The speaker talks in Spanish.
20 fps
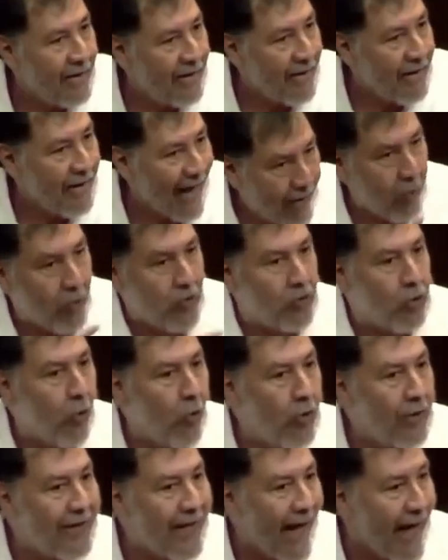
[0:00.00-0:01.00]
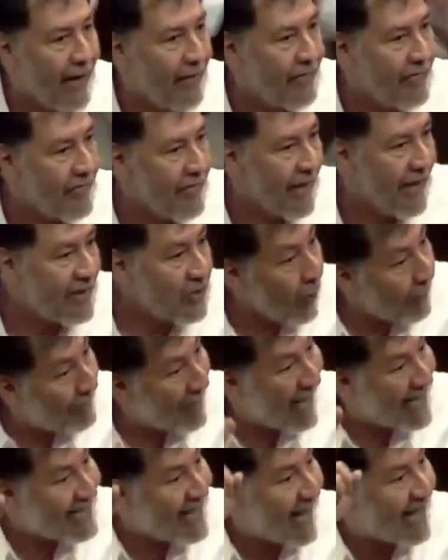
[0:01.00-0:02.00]
la consulta, eso
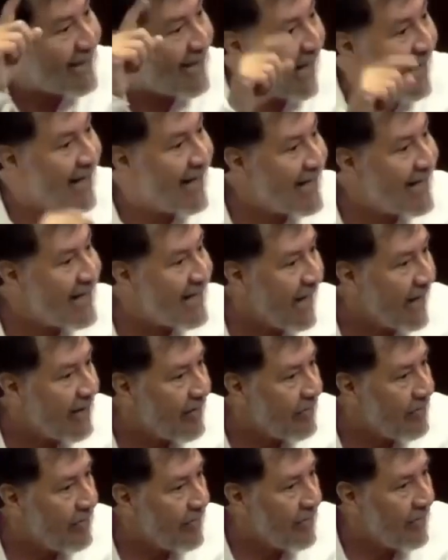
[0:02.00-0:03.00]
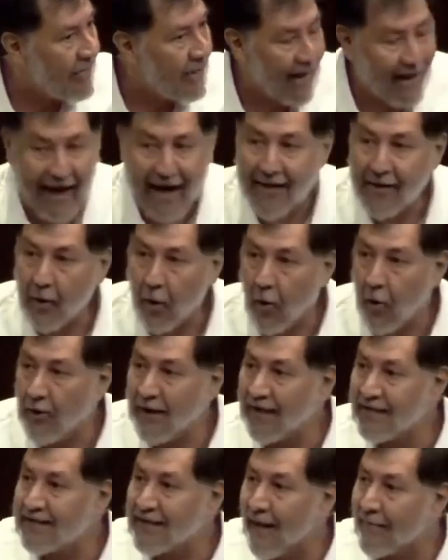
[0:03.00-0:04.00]
pretende el INE
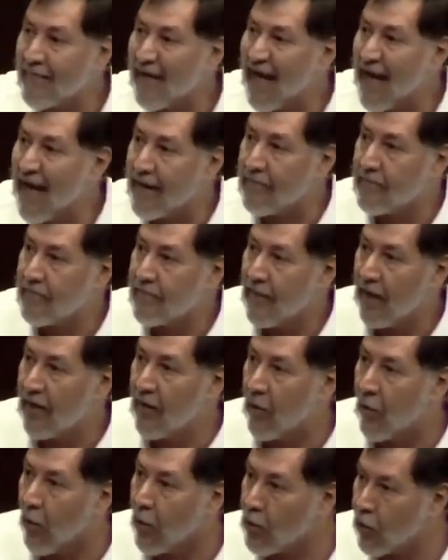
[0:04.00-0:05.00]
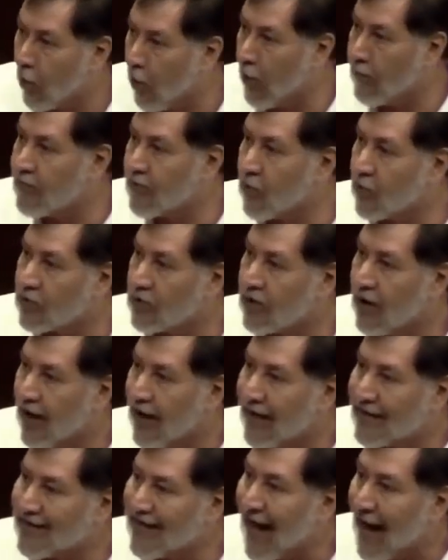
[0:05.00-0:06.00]
ladrones también, corruptos,
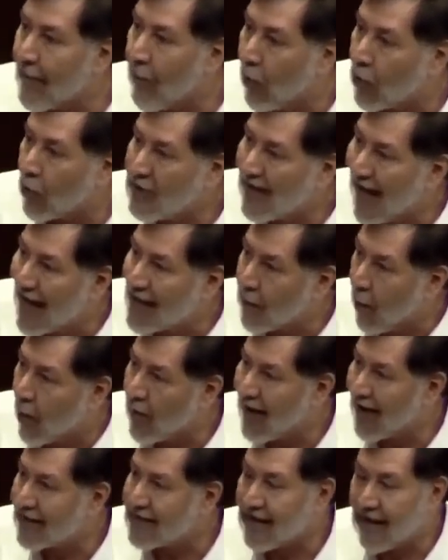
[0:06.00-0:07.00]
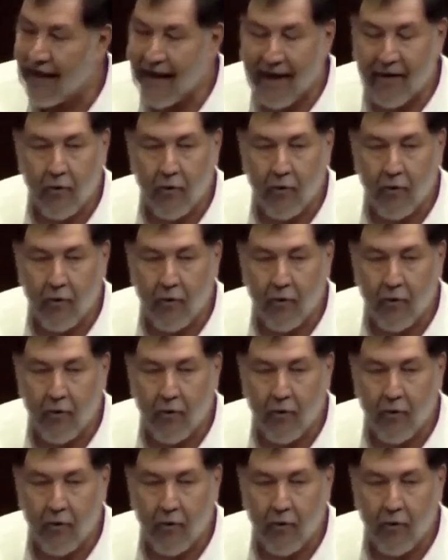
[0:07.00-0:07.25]
saboteadores de la